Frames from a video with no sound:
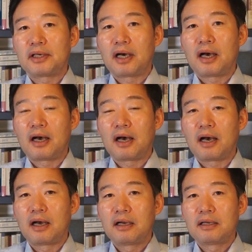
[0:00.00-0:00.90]

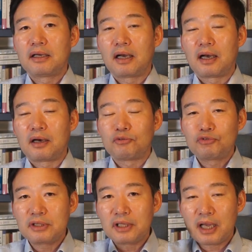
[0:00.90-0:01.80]
아, 아
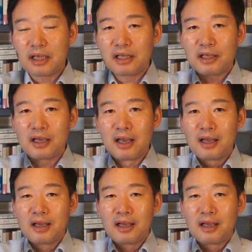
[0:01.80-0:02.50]
우리의 이